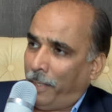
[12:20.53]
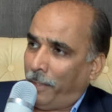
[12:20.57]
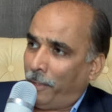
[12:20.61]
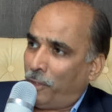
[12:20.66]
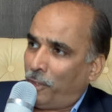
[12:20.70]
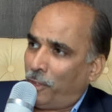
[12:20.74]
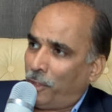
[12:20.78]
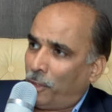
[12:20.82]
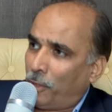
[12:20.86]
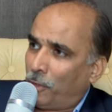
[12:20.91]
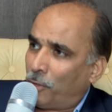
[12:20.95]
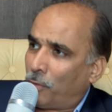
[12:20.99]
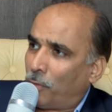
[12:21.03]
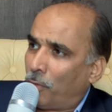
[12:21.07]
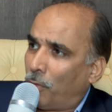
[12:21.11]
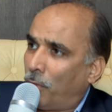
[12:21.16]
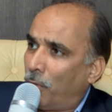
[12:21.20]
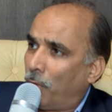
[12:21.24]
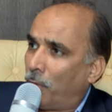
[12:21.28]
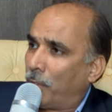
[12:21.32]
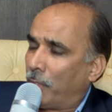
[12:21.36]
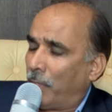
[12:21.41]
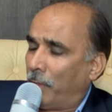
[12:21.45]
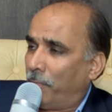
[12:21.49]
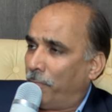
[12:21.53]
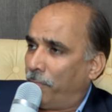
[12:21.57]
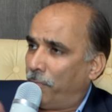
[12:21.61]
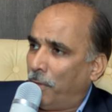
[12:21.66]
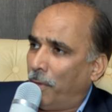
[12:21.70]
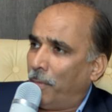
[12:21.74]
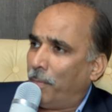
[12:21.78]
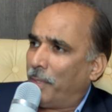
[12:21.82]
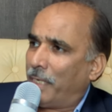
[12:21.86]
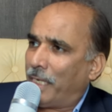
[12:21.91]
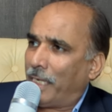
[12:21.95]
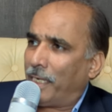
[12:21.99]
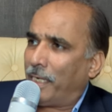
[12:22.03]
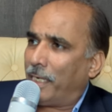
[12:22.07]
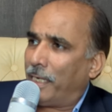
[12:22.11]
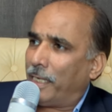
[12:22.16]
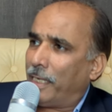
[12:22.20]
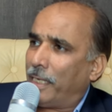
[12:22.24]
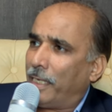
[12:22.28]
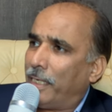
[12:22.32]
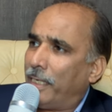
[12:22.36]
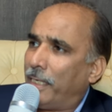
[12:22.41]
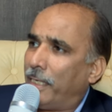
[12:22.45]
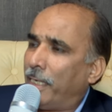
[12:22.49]
इस चीज़ को कंफर्म करने
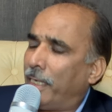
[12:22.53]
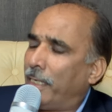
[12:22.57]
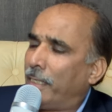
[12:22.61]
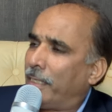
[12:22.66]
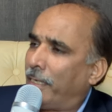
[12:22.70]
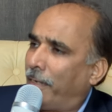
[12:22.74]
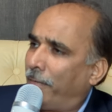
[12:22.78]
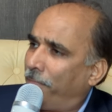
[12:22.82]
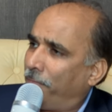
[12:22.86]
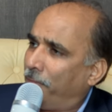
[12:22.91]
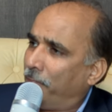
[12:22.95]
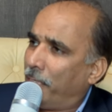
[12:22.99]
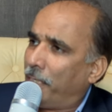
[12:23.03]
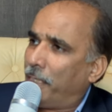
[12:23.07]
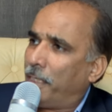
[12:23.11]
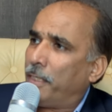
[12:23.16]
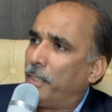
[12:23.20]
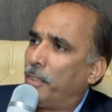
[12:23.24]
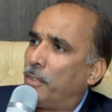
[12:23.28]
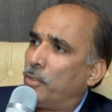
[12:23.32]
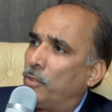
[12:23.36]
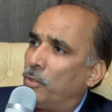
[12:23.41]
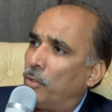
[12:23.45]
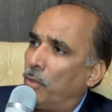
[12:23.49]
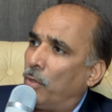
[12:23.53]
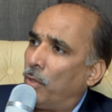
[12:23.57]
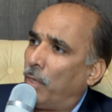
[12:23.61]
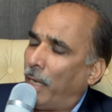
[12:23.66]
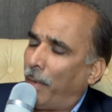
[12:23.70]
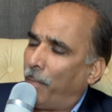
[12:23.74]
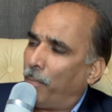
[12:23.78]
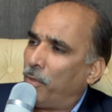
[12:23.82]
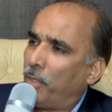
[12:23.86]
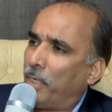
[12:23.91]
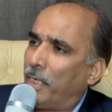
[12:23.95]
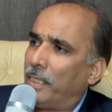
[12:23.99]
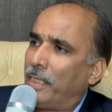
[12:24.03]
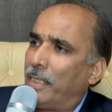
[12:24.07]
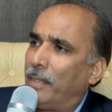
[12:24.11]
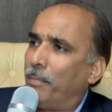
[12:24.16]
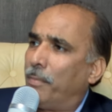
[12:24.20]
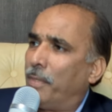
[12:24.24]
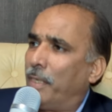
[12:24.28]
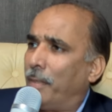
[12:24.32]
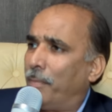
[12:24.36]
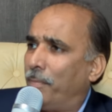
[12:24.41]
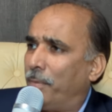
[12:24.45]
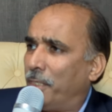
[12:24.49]
के लिए डेफिनेटली जो एम्बुलेटरी
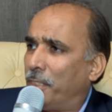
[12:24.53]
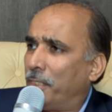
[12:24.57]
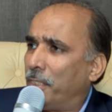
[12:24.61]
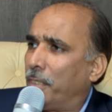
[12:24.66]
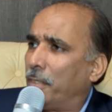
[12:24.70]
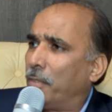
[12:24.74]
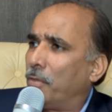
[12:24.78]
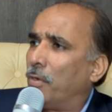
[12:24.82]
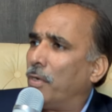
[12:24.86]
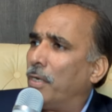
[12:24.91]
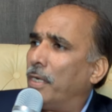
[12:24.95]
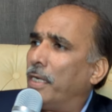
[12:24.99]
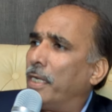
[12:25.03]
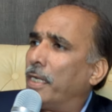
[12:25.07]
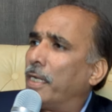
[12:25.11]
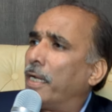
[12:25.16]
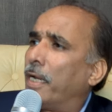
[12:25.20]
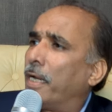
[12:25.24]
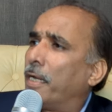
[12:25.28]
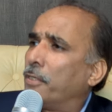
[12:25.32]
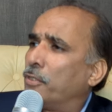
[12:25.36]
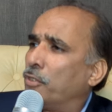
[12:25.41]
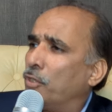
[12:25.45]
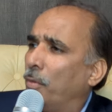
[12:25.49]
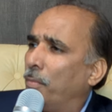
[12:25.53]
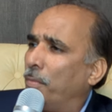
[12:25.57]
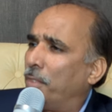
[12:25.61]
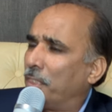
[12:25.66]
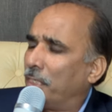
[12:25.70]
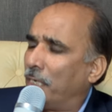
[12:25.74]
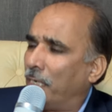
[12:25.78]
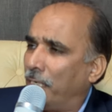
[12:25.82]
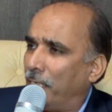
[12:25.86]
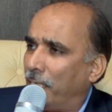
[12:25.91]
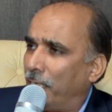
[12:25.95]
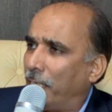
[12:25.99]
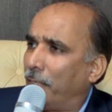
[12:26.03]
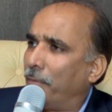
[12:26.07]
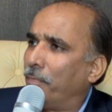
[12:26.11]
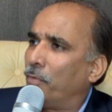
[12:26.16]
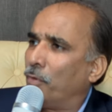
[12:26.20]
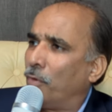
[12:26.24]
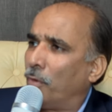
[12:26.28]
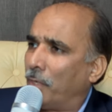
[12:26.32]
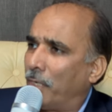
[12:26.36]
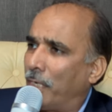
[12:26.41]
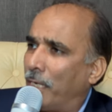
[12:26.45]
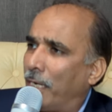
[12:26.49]
ब्लड प्रेशर रिकॉर्डिंग है कि 24 घंटे की
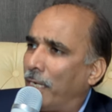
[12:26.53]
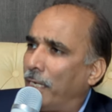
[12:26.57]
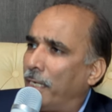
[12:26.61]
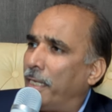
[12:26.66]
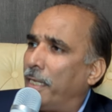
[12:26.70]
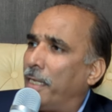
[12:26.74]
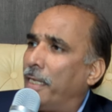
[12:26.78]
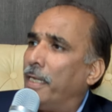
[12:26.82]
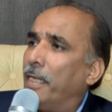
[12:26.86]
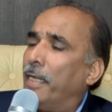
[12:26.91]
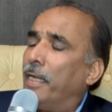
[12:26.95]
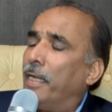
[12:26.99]
वो कर लें